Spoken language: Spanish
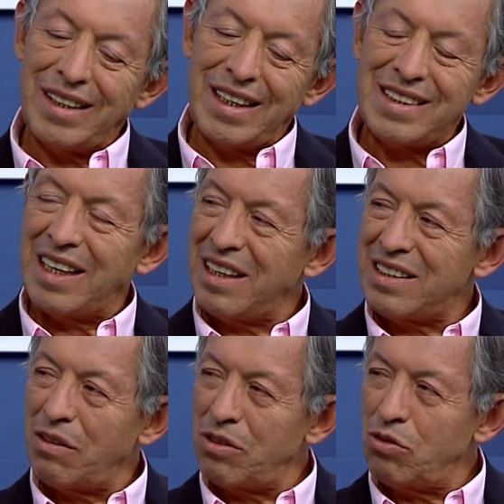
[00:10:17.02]
este,
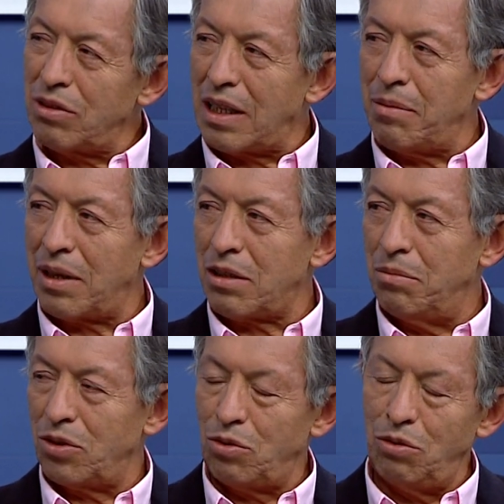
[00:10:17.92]
este, no es un tema
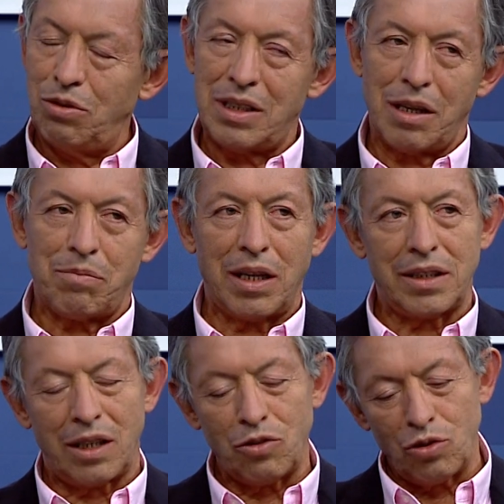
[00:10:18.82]
como tú lo estás
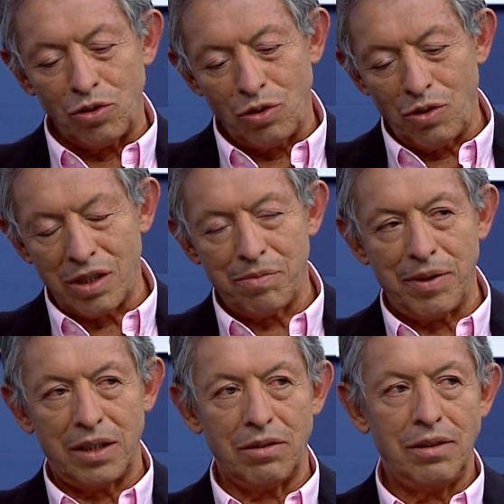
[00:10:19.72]
planteando con todo
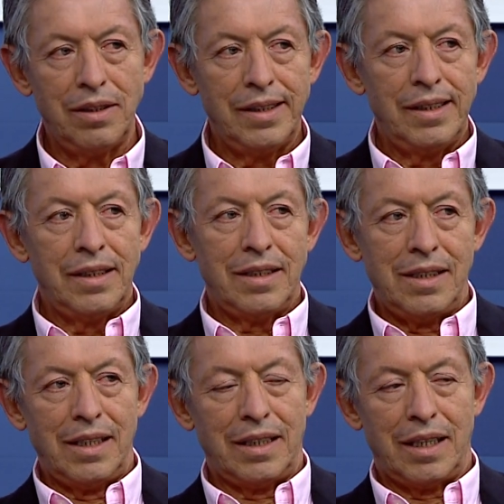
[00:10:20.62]
respeto,
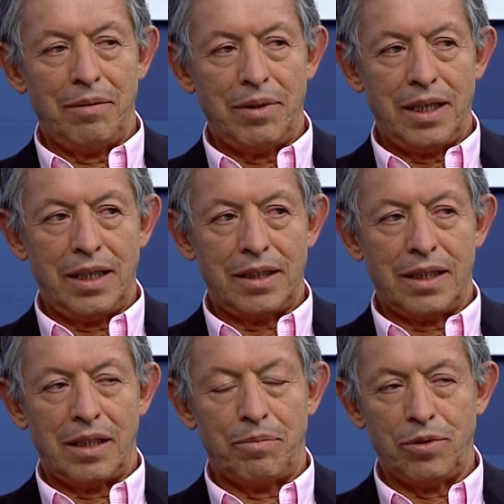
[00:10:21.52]
desde el tema,
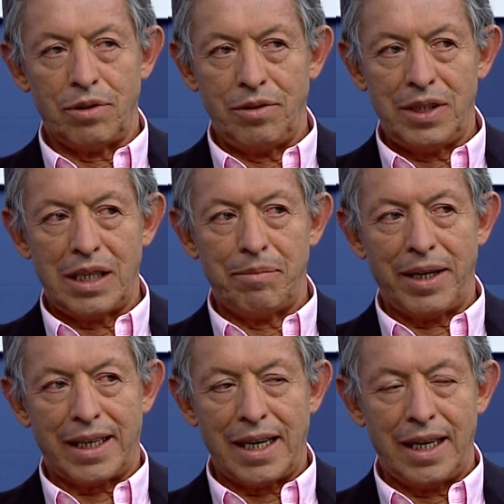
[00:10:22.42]
desde el punto de vista
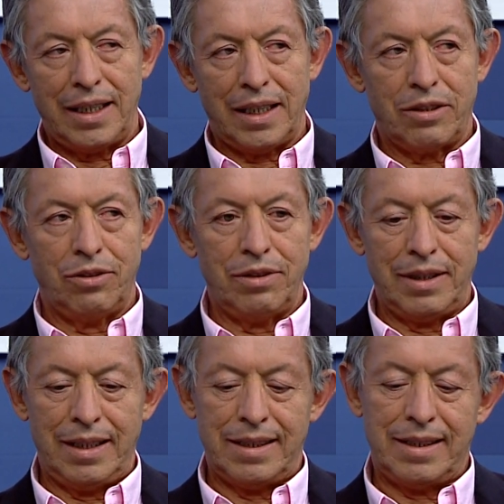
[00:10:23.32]
mecánico,
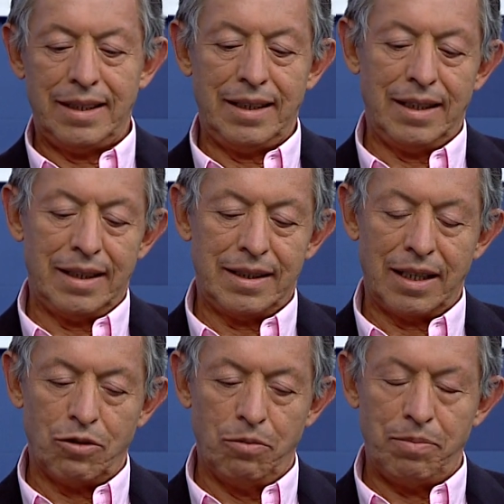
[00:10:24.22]
de si
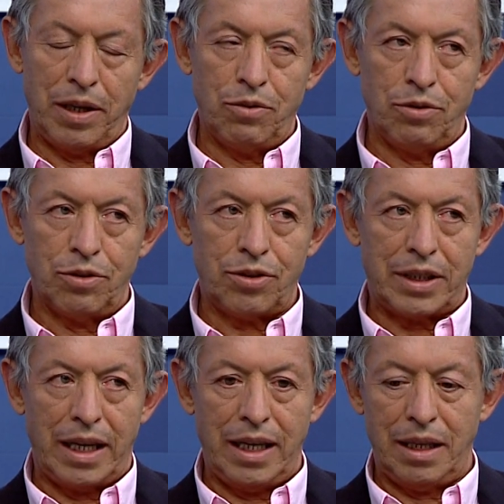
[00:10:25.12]
se cumplen unos
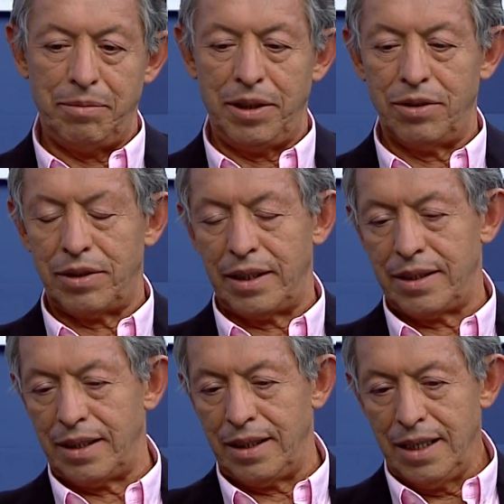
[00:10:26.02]
términos, de
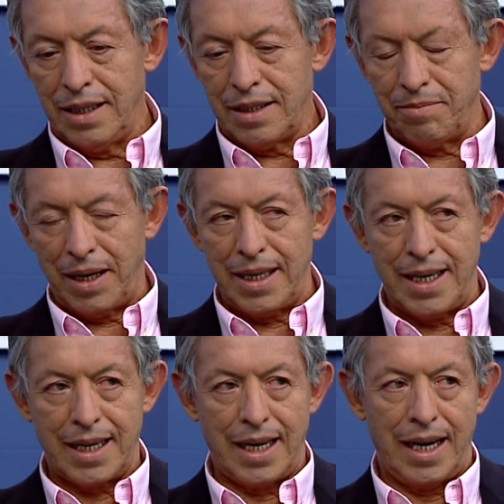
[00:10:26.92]
si va a
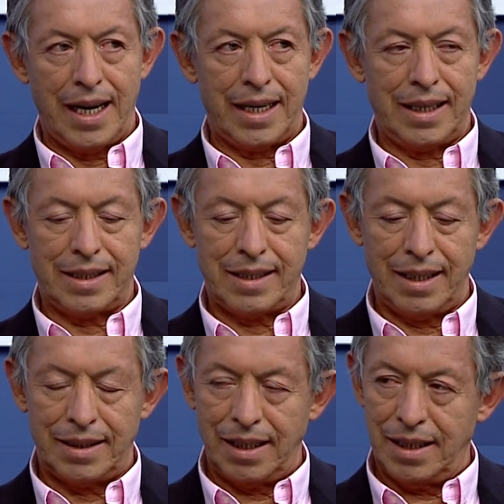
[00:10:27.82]
llegar,
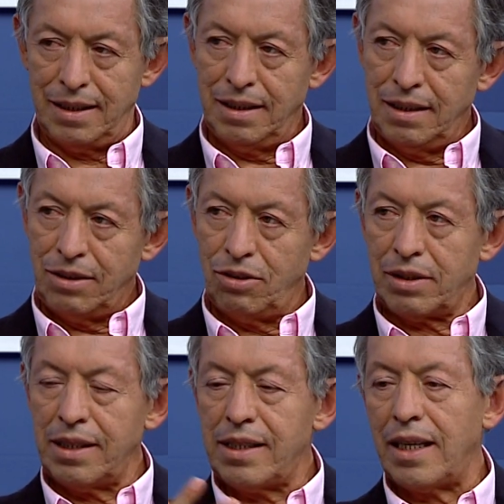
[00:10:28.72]
etcétera. Yo
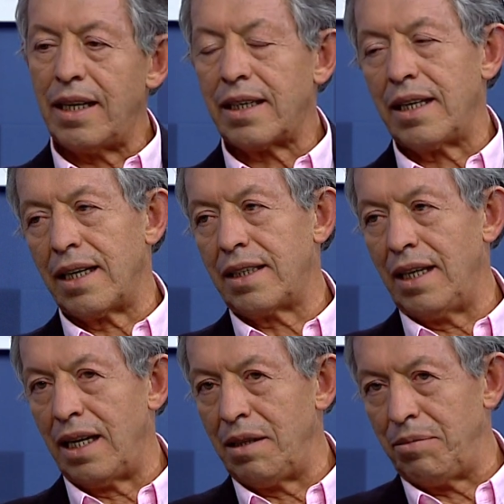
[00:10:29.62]
quisiera que
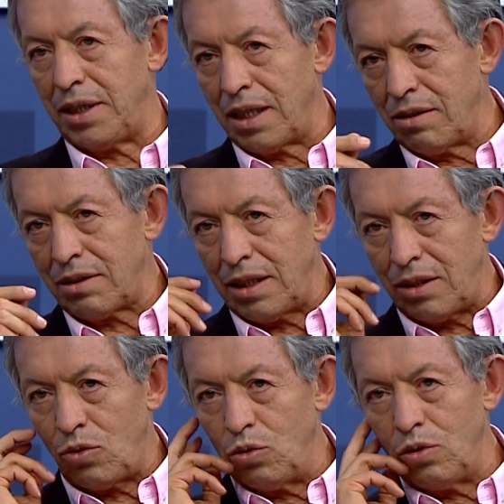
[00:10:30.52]
aquí al invitado que
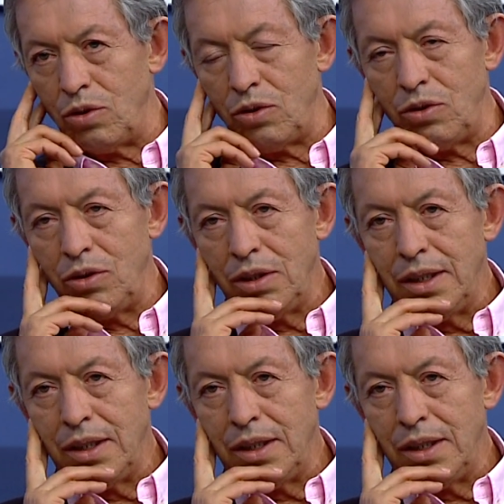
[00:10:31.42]
tú